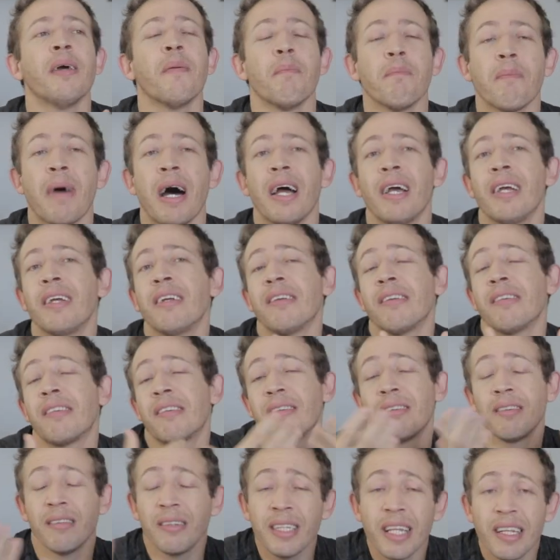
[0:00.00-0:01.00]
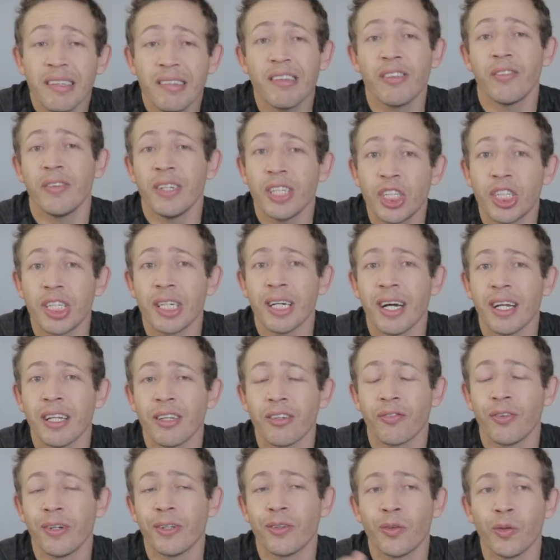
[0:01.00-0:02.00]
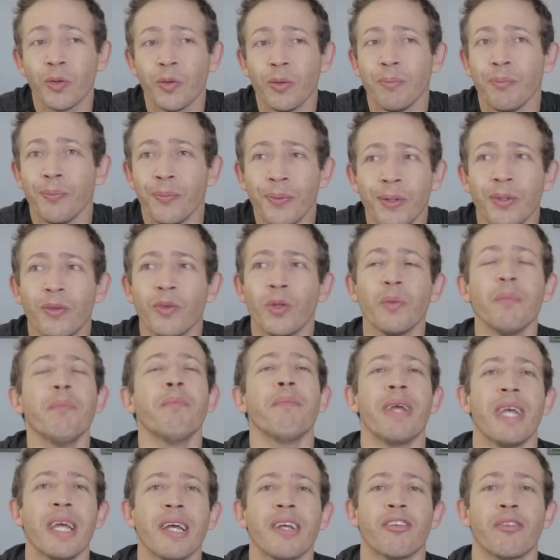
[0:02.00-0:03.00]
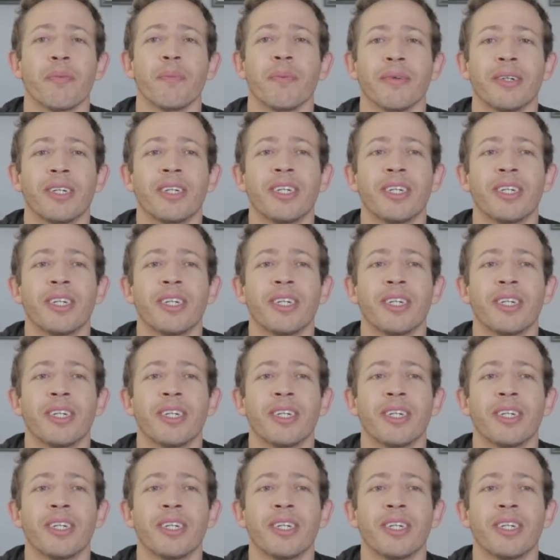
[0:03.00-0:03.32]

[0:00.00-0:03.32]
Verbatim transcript: Mas nesses 20 anos foi tudo muito do mesmo.